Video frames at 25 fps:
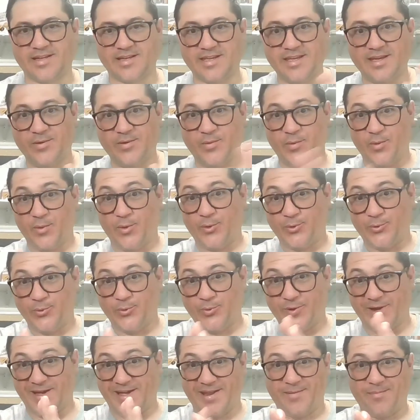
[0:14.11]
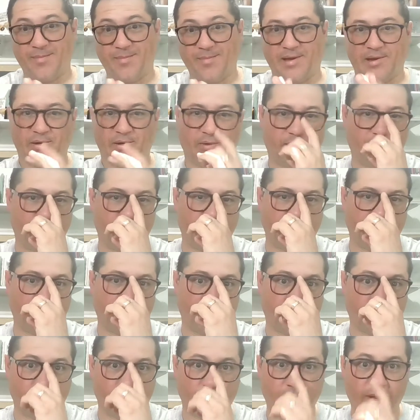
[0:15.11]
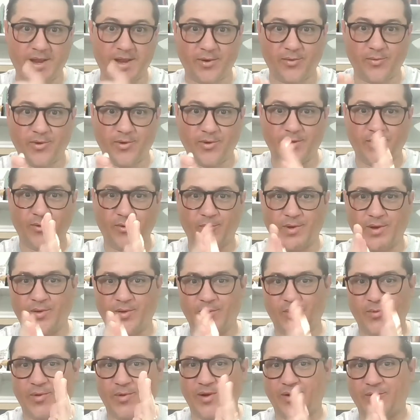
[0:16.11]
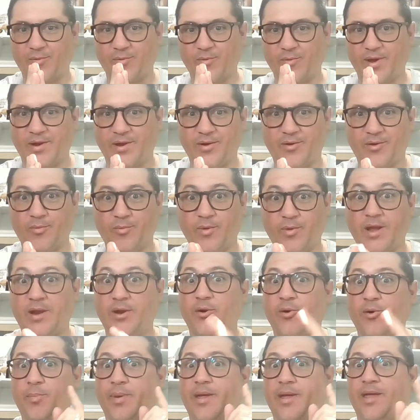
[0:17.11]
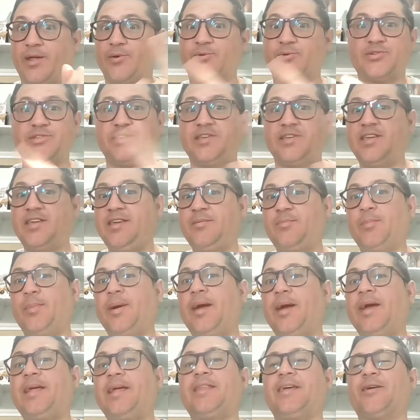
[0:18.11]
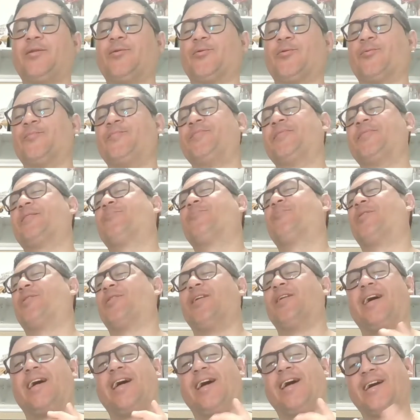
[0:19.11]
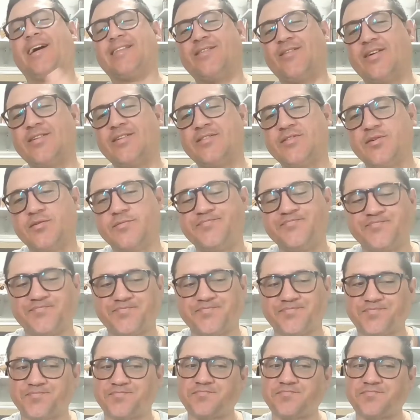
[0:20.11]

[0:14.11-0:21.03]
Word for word: Aquí de nuevo tu hermano Pedro. Bueno, bueno, bueno, bueno, bueno, bueno, pero sin veneno. Bueno, en esta ocasión